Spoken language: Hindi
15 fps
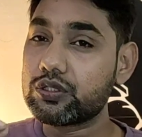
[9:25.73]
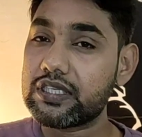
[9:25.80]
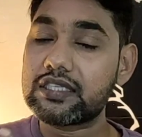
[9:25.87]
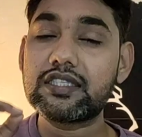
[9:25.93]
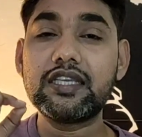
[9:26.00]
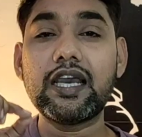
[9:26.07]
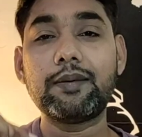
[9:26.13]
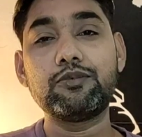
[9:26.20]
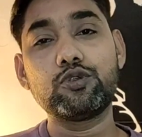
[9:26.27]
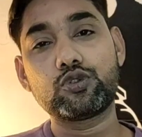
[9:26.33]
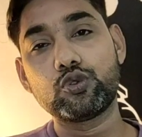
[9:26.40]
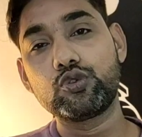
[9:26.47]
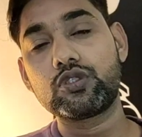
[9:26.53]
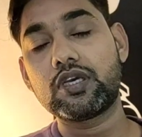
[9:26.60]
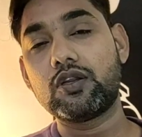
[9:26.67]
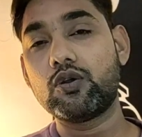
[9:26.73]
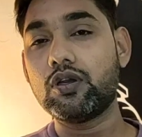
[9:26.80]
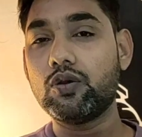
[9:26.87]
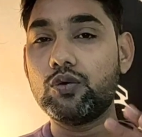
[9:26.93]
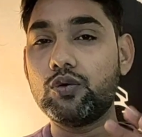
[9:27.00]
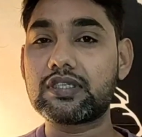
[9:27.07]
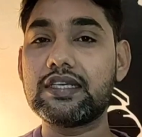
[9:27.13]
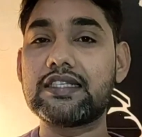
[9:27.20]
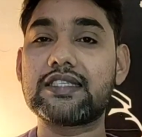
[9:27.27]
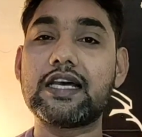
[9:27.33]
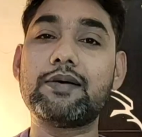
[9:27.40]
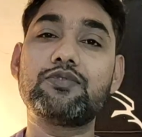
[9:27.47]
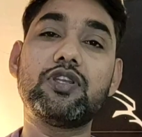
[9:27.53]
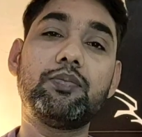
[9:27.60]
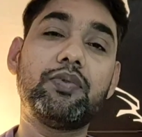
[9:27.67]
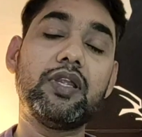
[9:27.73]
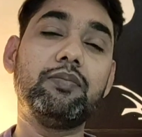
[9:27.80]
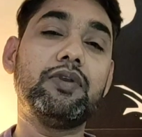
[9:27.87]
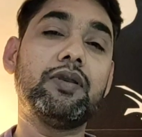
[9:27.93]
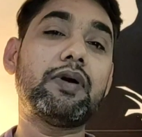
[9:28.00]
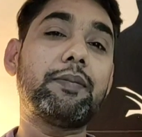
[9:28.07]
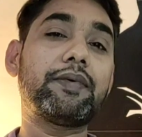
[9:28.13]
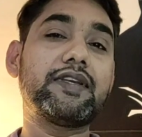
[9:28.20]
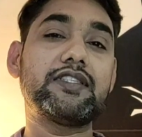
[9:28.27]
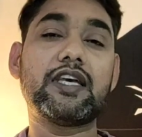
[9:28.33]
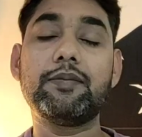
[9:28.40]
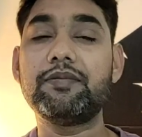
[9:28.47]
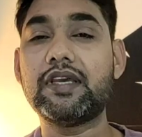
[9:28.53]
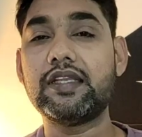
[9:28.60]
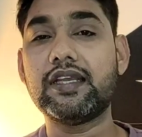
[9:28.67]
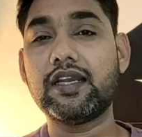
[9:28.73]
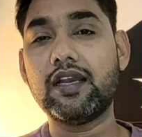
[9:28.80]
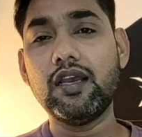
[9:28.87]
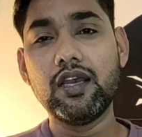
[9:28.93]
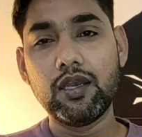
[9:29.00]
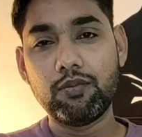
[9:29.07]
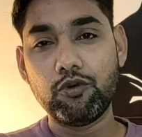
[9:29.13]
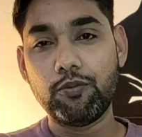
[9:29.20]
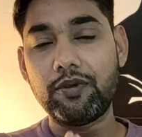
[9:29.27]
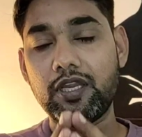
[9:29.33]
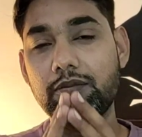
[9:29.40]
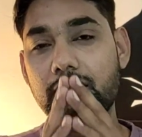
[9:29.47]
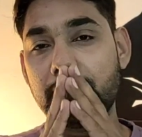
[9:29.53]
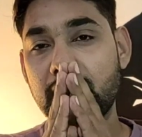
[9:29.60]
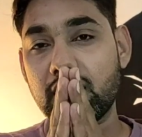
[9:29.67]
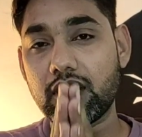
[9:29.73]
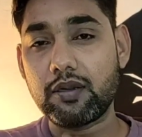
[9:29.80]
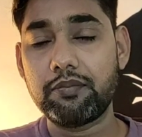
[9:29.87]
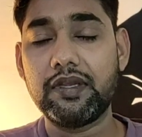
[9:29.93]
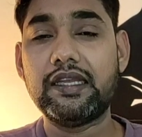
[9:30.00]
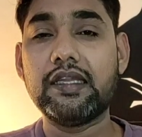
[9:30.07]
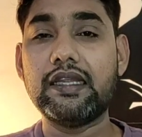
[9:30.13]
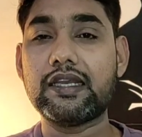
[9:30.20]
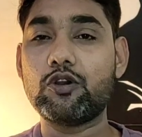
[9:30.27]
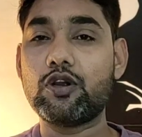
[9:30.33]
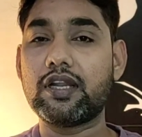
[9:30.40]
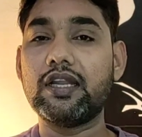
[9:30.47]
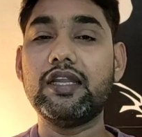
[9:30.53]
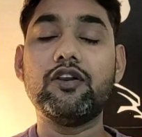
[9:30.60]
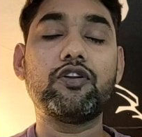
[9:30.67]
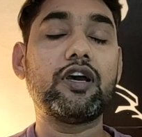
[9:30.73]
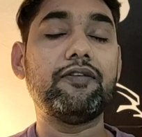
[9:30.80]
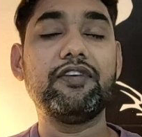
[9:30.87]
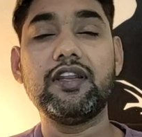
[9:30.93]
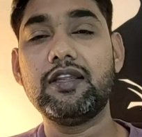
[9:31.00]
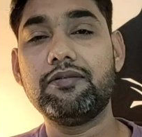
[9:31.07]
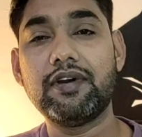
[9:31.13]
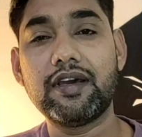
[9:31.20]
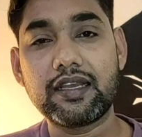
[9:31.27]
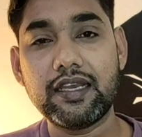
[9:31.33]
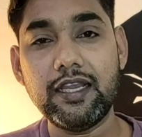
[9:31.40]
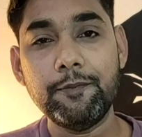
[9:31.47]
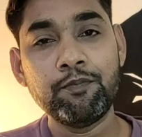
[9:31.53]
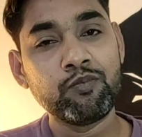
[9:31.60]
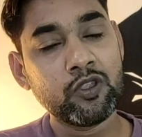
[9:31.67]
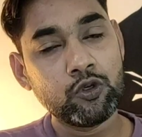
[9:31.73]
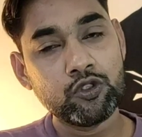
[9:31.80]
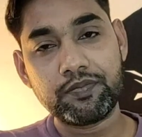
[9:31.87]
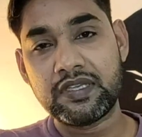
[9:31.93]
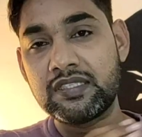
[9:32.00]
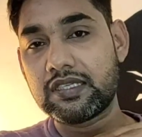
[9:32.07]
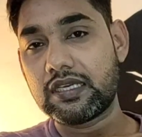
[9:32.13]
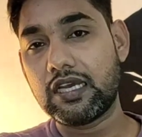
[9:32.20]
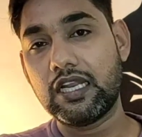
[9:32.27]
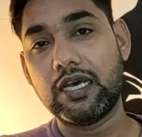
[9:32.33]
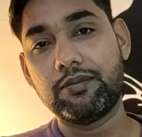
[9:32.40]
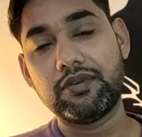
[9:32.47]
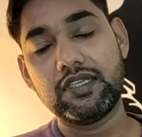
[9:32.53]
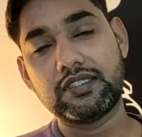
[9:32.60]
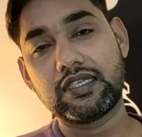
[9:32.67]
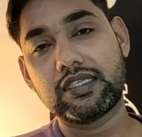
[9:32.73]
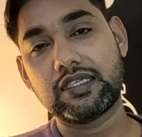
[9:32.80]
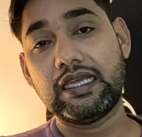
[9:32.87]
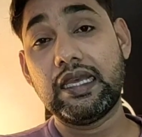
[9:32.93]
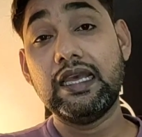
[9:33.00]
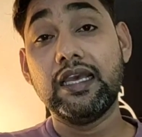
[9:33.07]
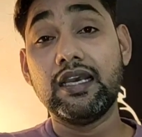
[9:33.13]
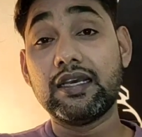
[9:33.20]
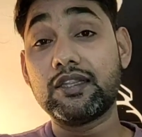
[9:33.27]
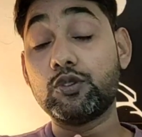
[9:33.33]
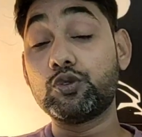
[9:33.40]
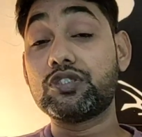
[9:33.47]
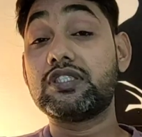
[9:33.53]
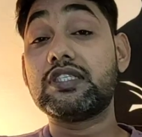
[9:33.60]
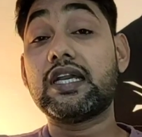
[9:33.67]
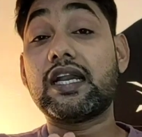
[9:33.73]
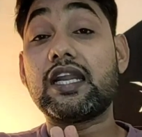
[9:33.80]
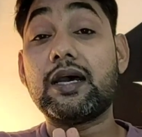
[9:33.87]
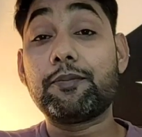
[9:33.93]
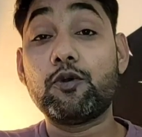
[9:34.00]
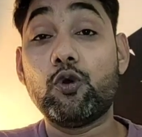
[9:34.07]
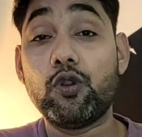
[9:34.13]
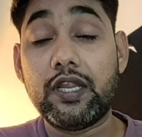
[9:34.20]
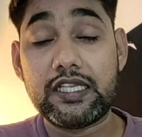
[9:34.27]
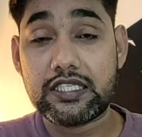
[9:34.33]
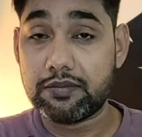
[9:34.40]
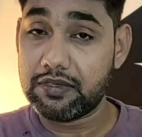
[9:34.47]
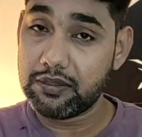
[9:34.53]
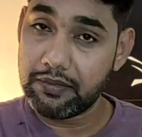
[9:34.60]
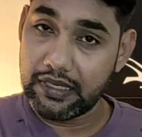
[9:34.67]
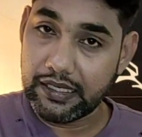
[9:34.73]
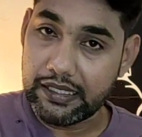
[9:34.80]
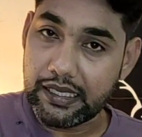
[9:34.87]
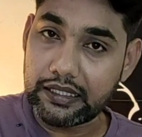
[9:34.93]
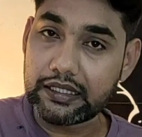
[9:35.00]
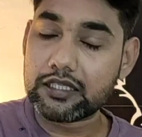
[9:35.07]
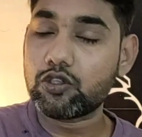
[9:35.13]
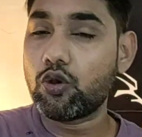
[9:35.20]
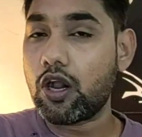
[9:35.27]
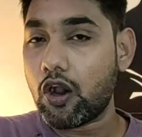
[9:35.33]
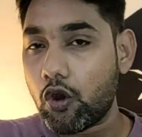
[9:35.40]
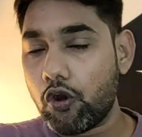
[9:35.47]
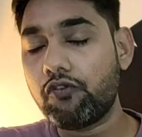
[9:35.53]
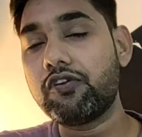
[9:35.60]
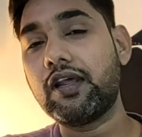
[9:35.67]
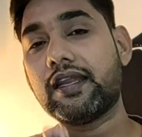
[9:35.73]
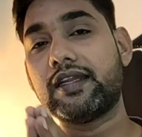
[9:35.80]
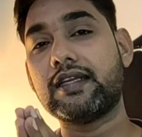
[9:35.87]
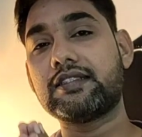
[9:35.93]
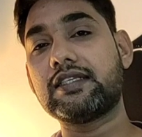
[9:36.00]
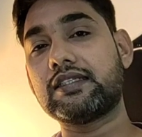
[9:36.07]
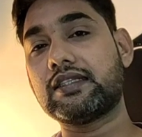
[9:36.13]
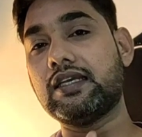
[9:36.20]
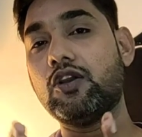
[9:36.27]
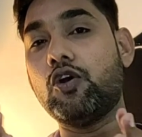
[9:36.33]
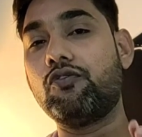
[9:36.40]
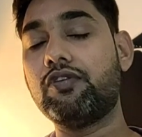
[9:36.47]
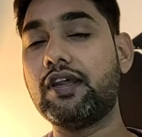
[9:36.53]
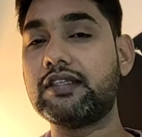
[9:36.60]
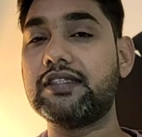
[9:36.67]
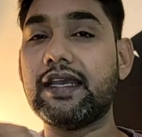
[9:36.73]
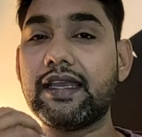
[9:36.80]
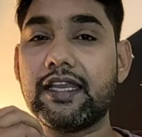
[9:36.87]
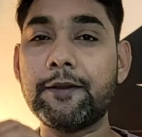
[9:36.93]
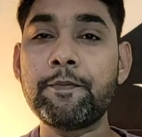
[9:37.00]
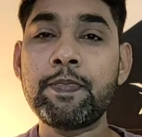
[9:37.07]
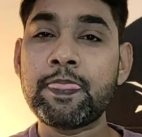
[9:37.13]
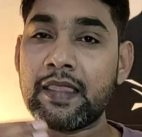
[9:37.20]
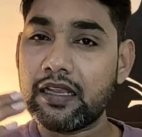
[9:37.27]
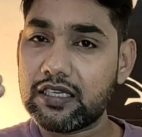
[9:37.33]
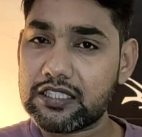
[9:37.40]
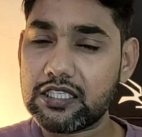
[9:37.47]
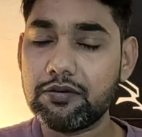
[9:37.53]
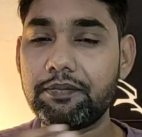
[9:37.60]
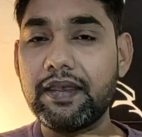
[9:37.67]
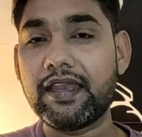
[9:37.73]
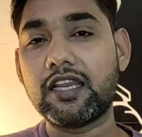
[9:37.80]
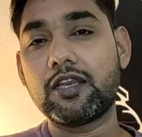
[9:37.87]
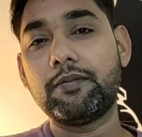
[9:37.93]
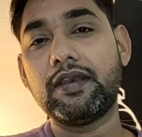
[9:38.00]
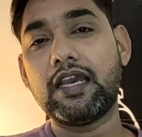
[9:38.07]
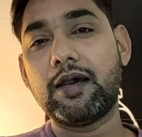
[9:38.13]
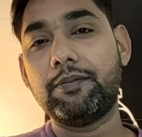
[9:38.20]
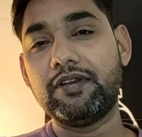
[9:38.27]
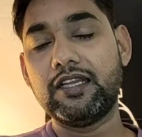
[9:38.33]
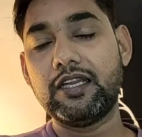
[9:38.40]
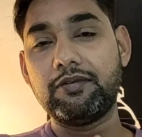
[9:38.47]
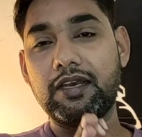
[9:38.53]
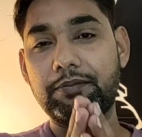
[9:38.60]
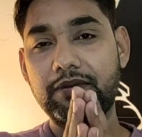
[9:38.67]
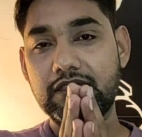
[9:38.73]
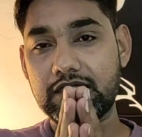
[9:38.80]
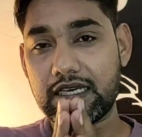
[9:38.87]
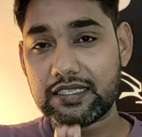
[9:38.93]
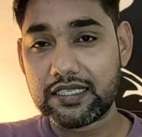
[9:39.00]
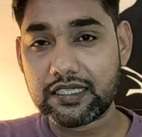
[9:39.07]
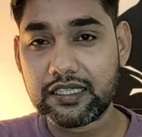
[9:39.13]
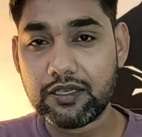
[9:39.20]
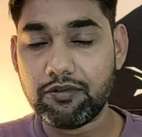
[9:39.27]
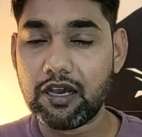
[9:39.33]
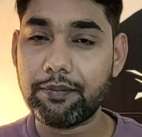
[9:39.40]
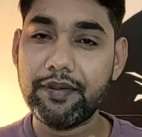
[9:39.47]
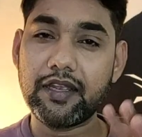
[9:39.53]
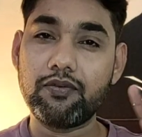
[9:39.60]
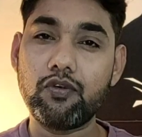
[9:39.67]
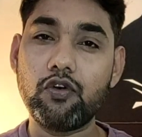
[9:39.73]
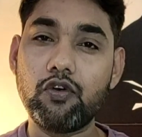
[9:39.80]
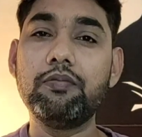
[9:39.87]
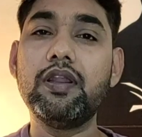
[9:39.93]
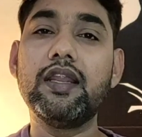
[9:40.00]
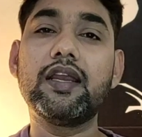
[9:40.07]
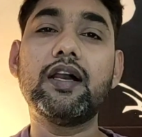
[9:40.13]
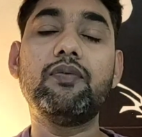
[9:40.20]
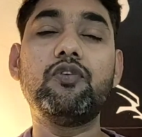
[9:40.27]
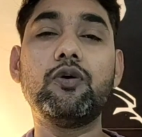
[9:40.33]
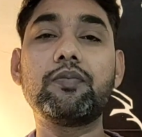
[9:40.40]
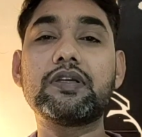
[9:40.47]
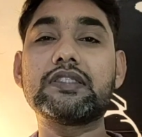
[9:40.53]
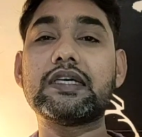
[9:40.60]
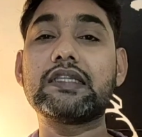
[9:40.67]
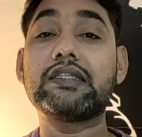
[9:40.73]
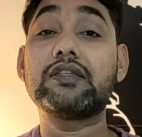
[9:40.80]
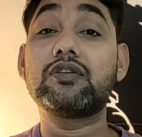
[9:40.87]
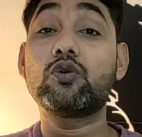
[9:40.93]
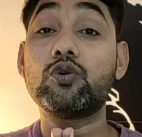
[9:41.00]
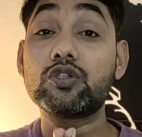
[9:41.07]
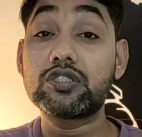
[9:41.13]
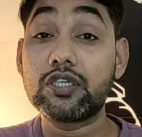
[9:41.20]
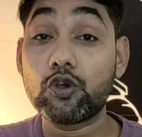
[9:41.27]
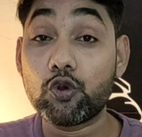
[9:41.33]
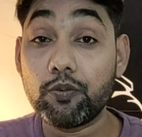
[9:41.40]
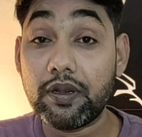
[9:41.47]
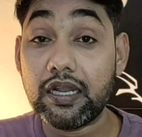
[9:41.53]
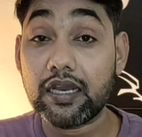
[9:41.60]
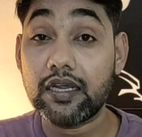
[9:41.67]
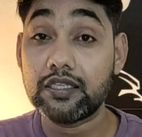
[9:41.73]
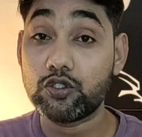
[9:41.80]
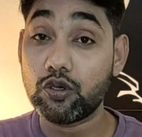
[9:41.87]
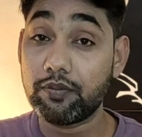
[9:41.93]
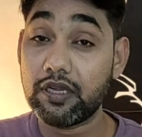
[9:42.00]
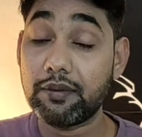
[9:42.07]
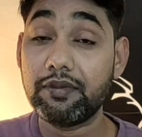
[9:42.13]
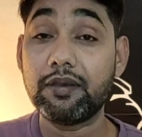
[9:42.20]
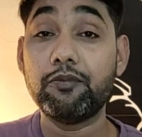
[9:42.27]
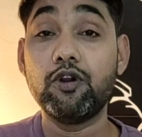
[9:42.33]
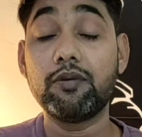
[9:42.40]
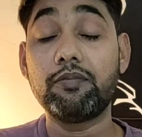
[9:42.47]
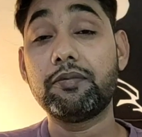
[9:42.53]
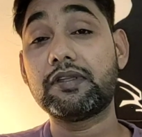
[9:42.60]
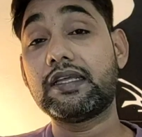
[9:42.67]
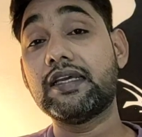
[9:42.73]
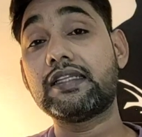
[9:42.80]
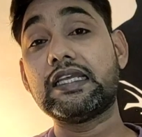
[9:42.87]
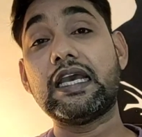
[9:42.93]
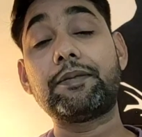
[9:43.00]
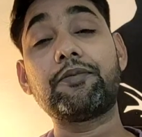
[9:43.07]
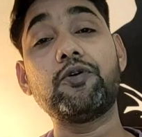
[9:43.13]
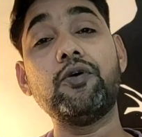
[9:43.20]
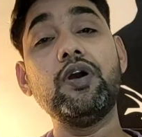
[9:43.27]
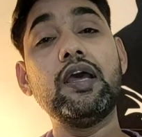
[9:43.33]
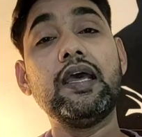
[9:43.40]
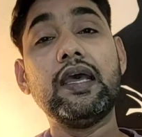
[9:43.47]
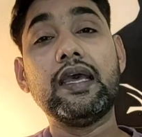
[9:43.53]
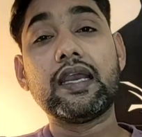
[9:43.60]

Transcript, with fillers: जैसे ही आप जो चूज़ करोगे उसके हिसाब से प्रीमियम आपके सामने आ जाएगा वो प्रीमियम हर महीने क्वार्टरली और हाफ ईयरली भर के उस पेंशन का लाभ ले सकते हैं दूसरी चीज़ अगर आपको ऑनलाइन समझ में नहीं आता तो ऑफलाइन कर सकते हैं ऑफलाइन जाएंगे किसी बैंक में आप नियर बाय अपने जा सकते हैं वहाँ पर एक फॉर्म मिलेगा फॉर्म के साथ कौन से डॉक्यूमेंट लगाने जो हमने अभी बोर्ड पर बताए थे आपको